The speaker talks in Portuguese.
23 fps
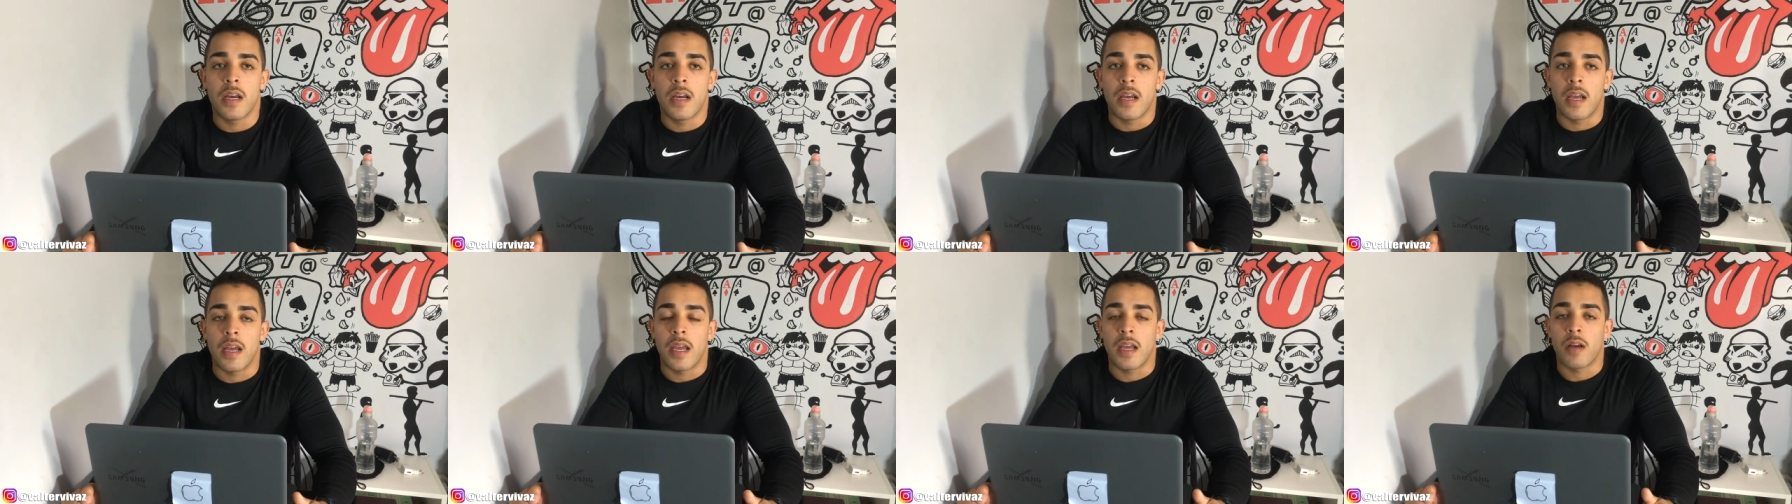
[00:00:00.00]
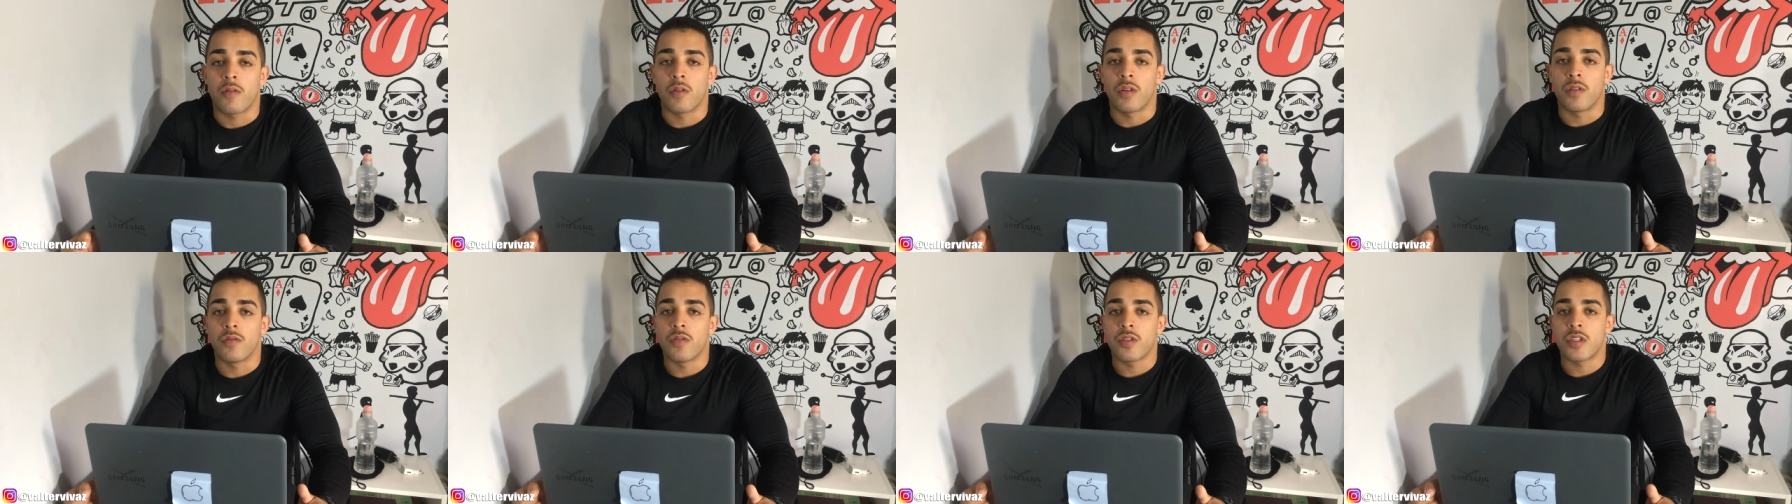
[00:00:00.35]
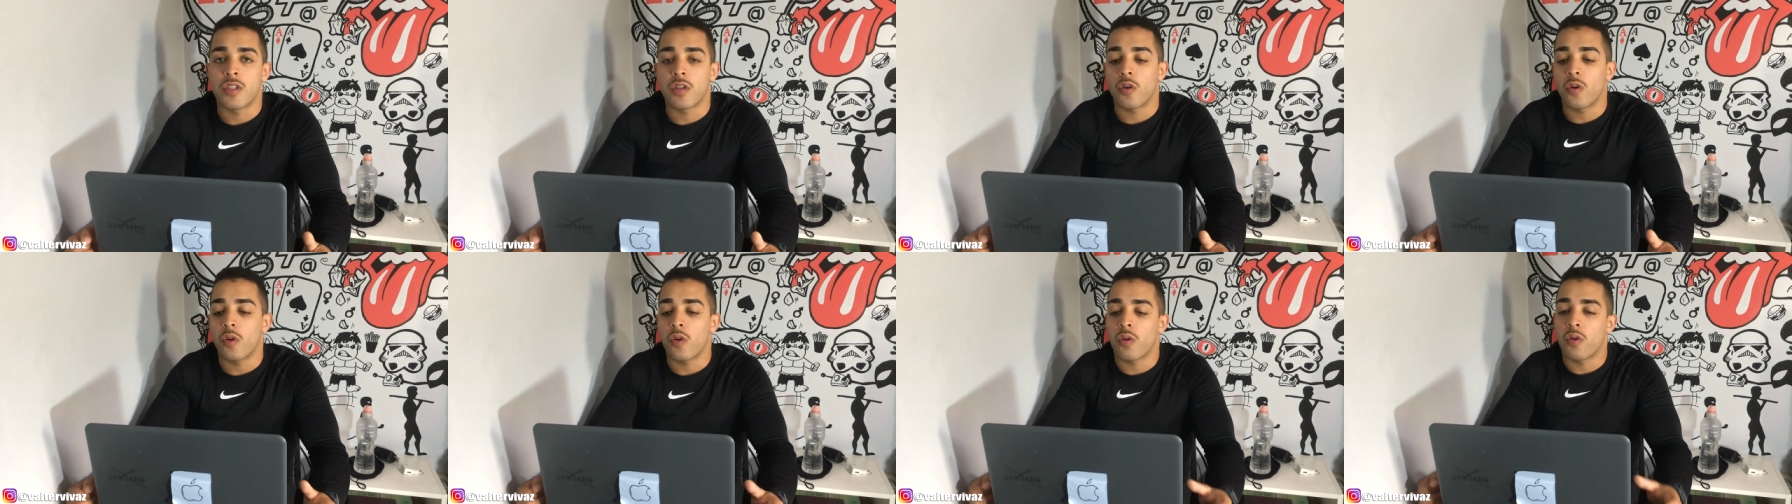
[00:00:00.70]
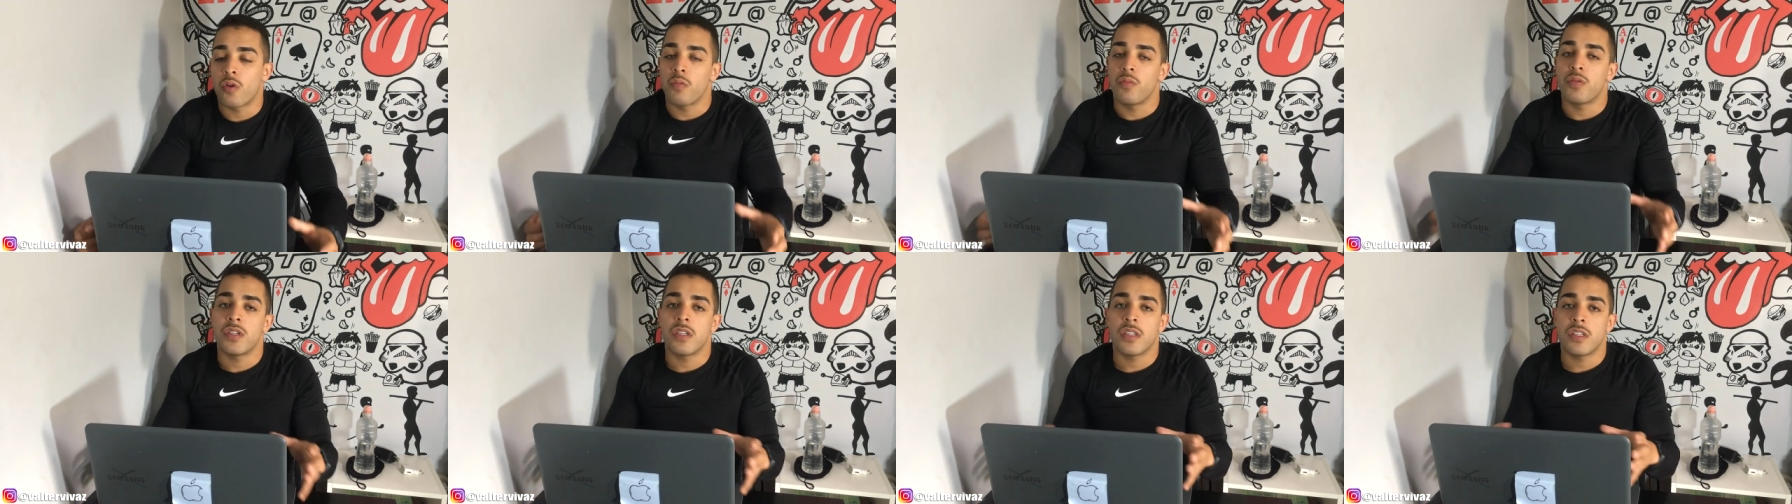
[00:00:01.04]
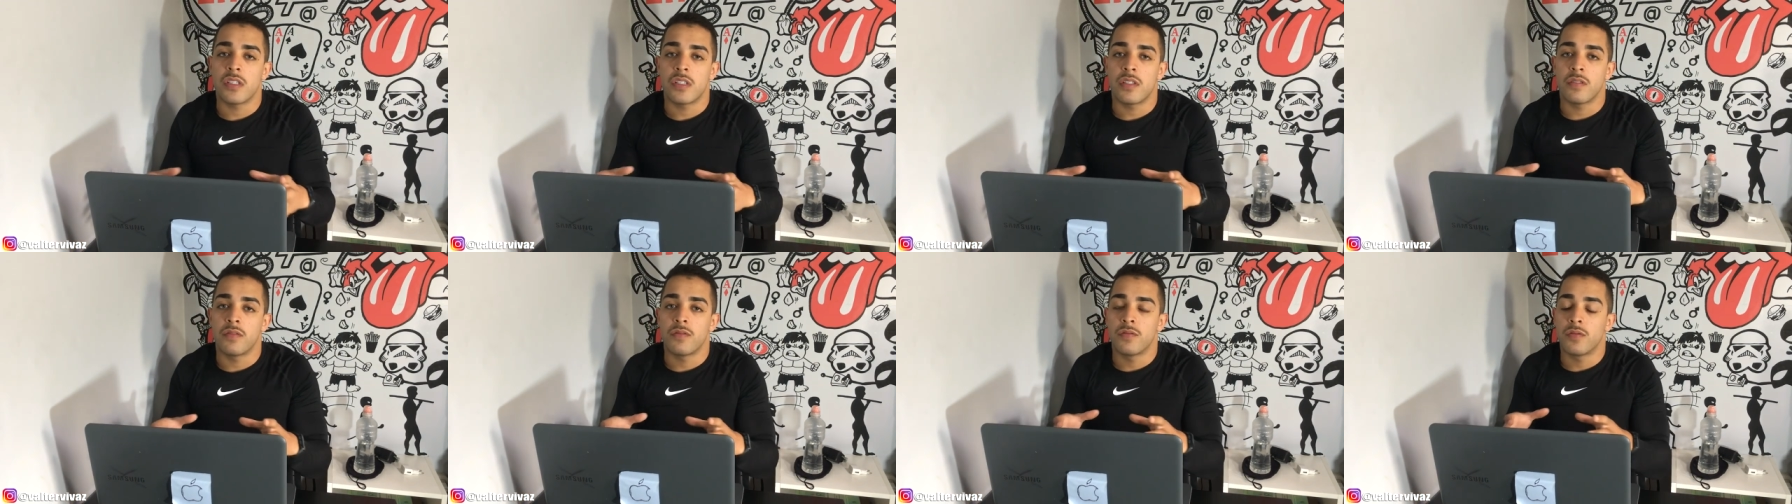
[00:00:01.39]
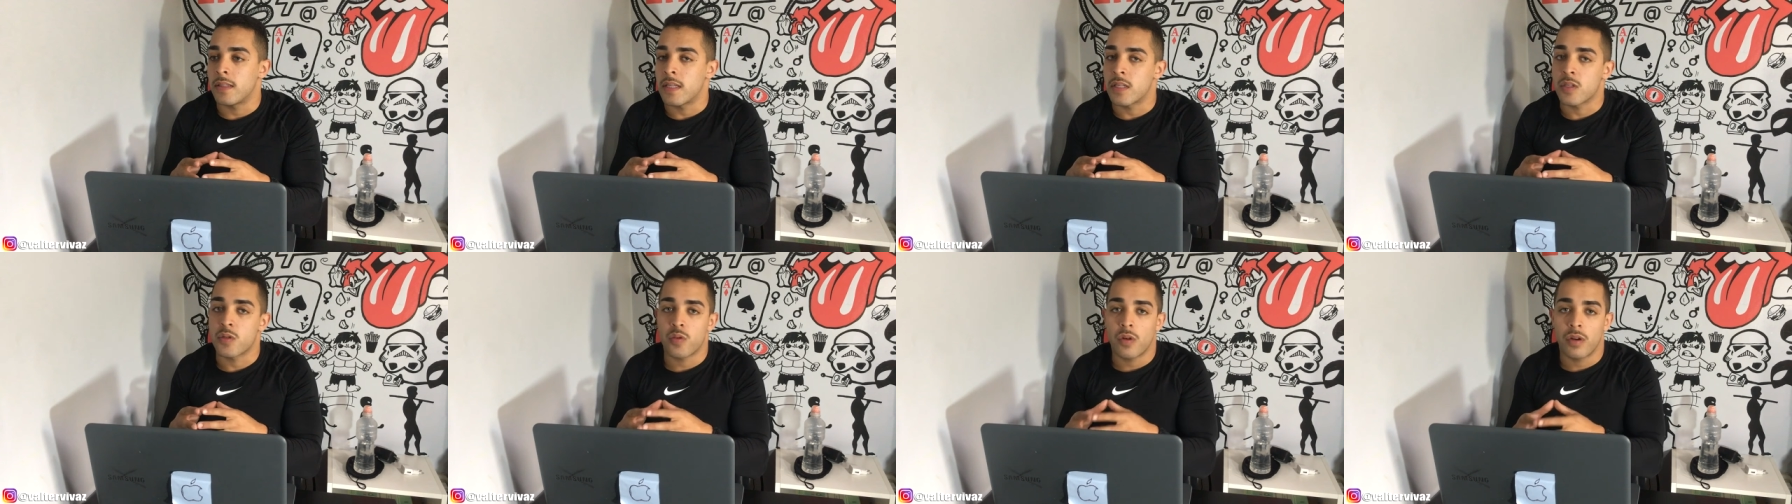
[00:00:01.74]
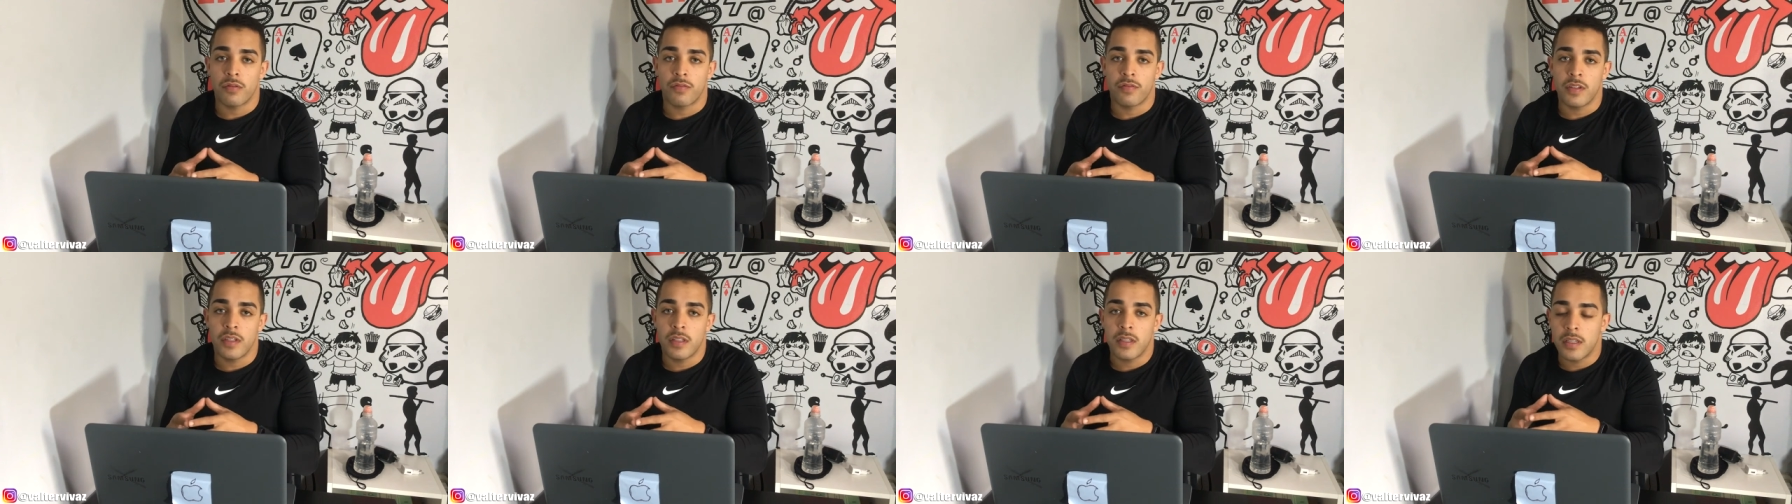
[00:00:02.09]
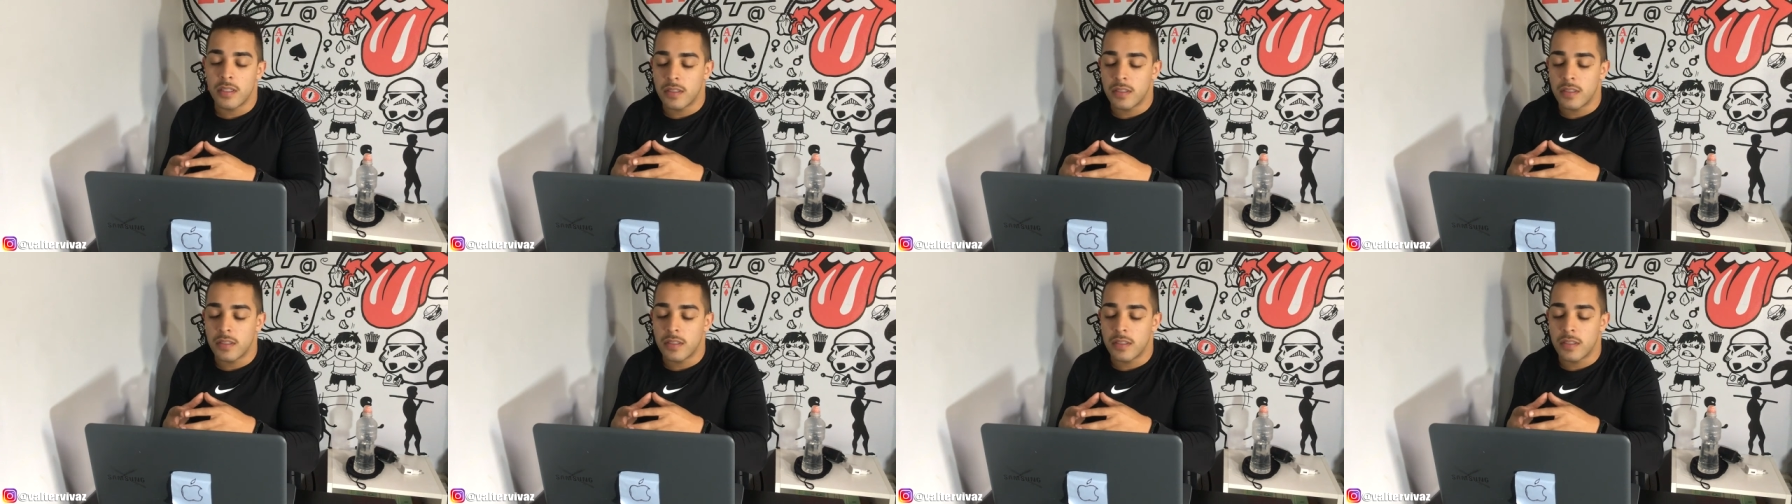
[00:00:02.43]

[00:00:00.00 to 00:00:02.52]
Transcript: É quando você coloca um objetivo na sua vida,